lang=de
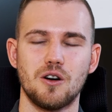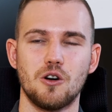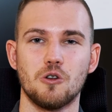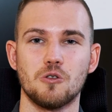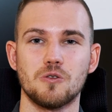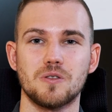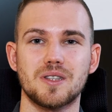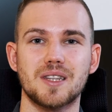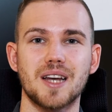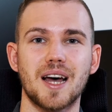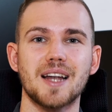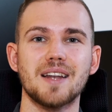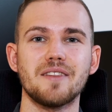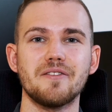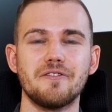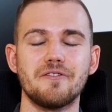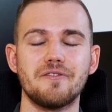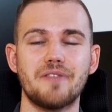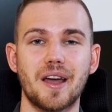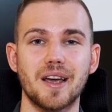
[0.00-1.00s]
und
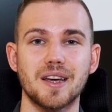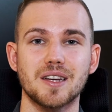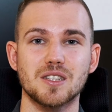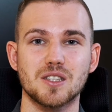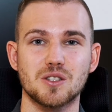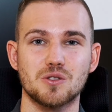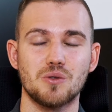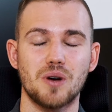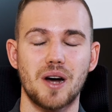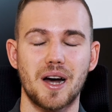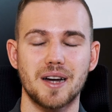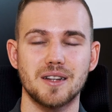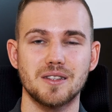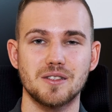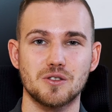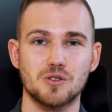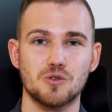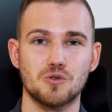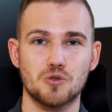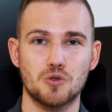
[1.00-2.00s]
dann fängst du
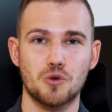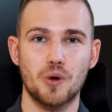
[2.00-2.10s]
an zu